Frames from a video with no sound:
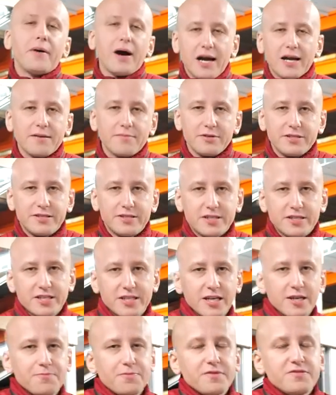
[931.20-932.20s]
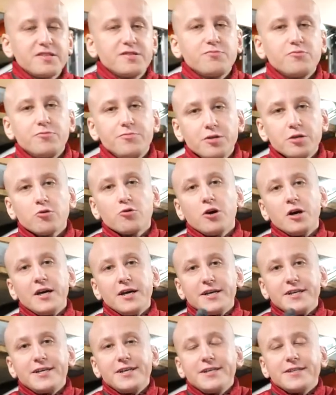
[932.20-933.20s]
пара мастерских по всему миру
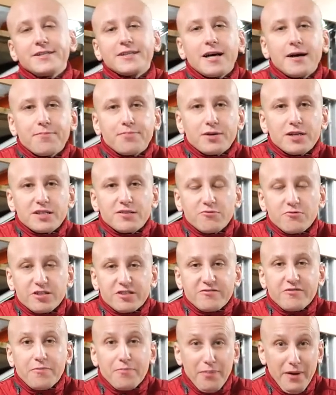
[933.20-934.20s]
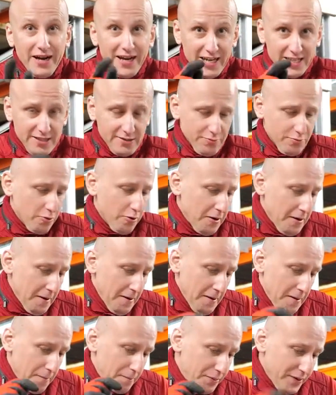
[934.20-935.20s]
и на производстве. Поэтому
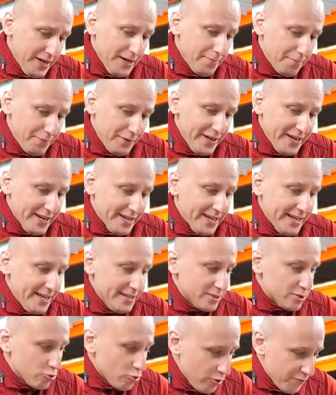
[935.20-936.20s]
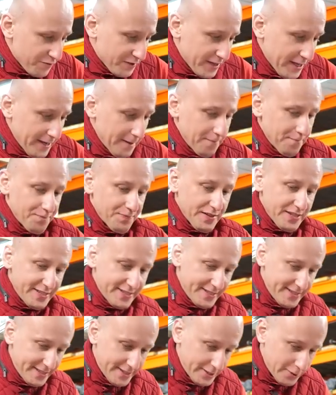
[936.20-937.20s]
при перегильзовке
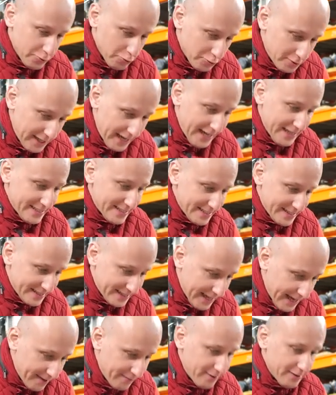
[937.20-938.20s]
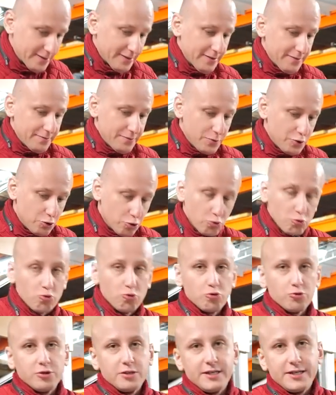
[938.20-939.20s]
сюда ставят
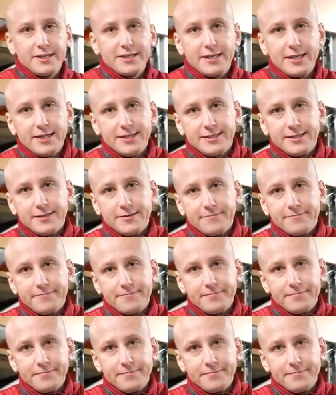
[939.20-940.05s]
чугунные гильзы.